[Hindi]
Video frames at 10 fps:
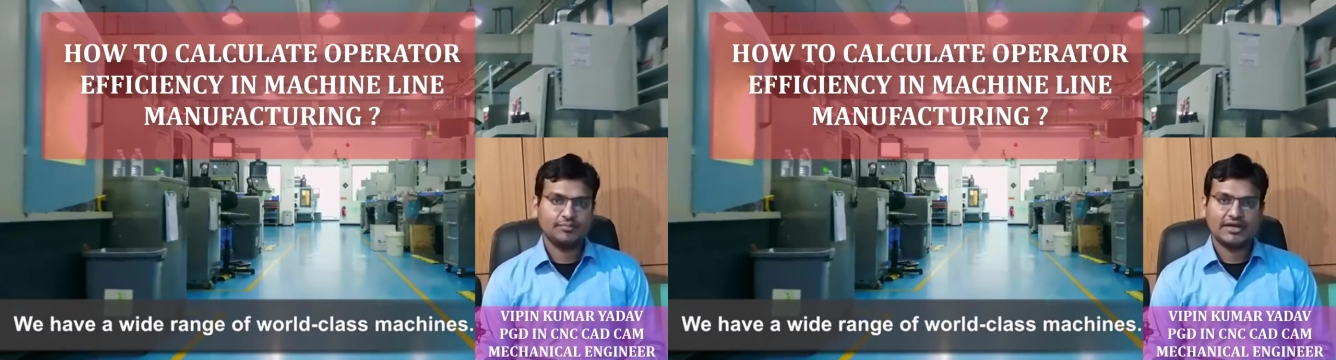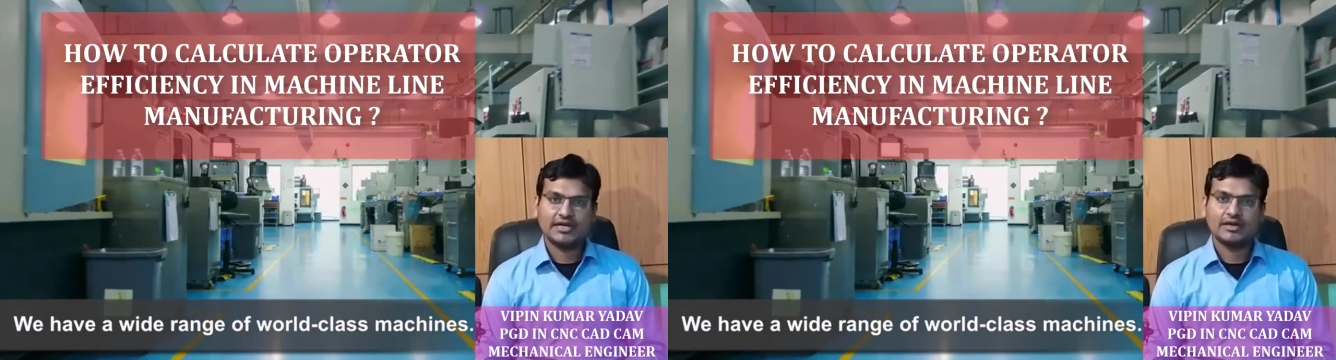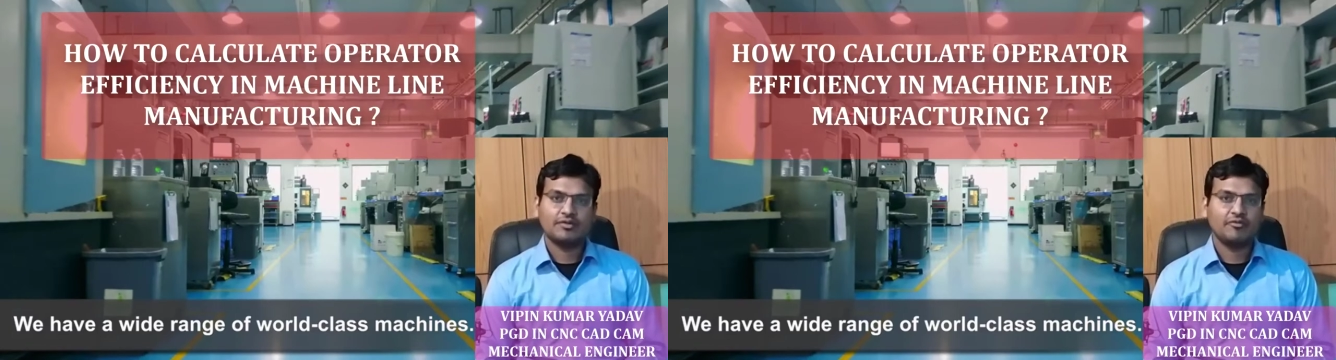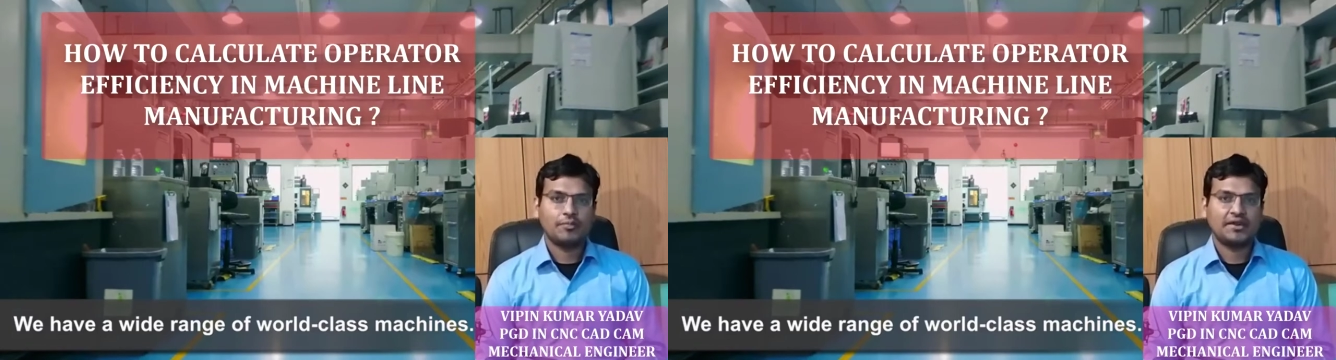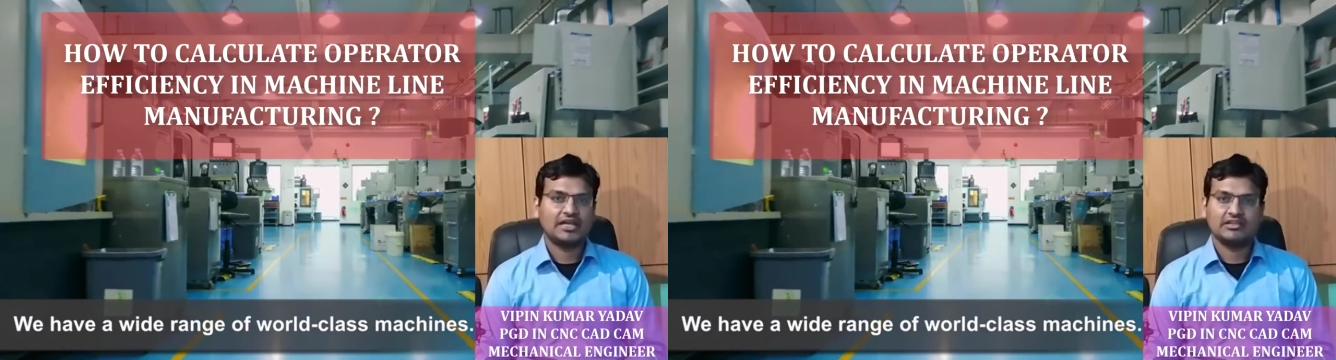मेरा नाम है
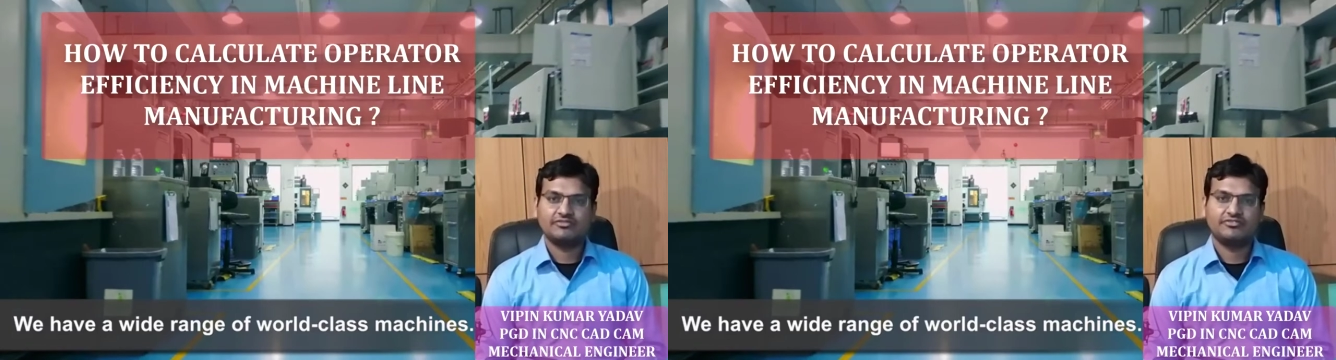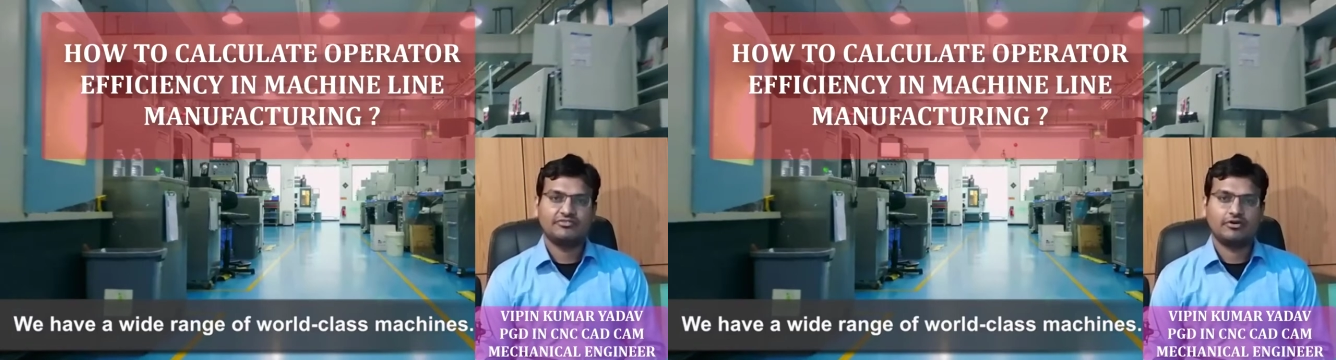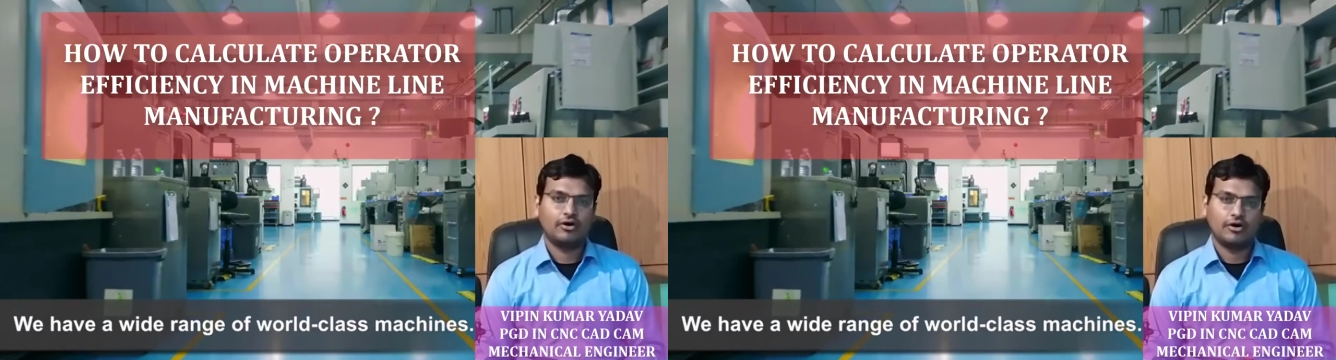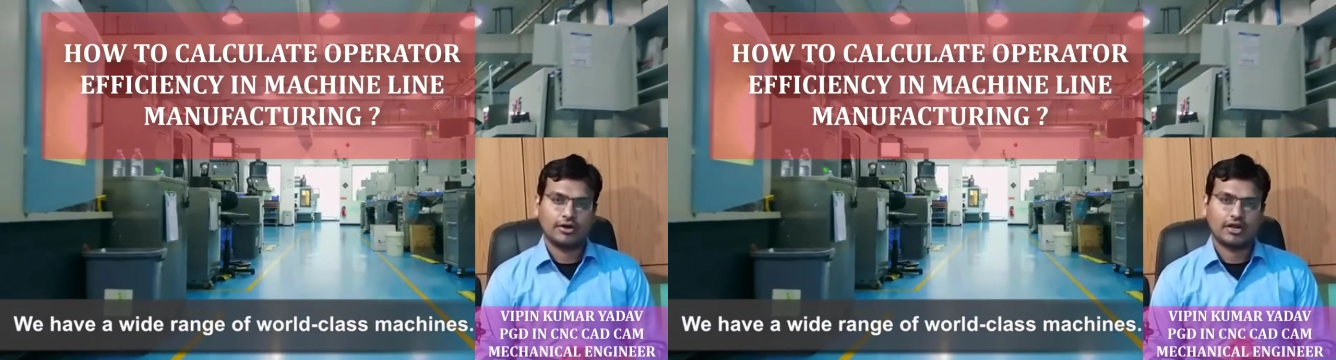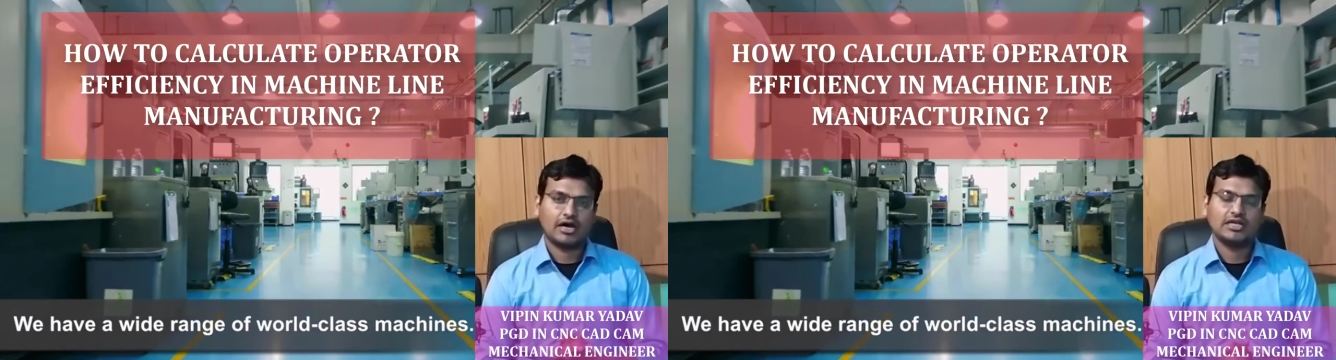विपिन यादव और